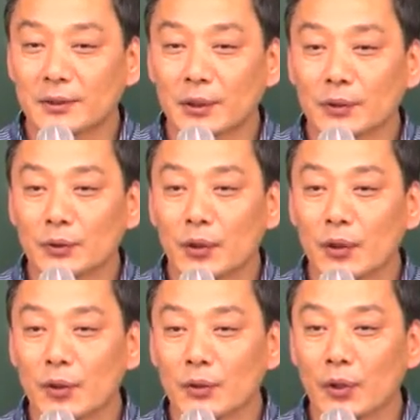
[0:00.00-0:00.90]
또는
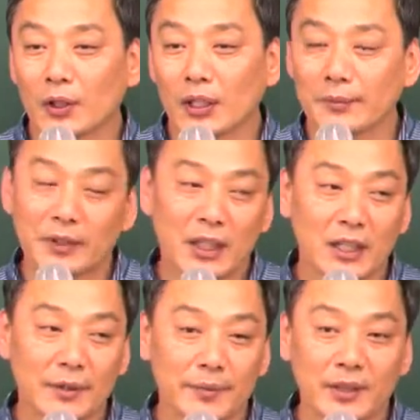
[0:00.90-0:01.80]
효용이나 뭐
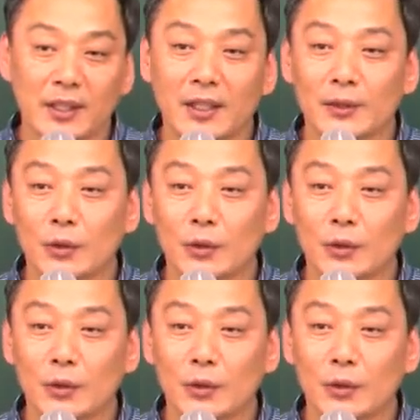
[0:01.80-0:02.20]
나이 됩니까?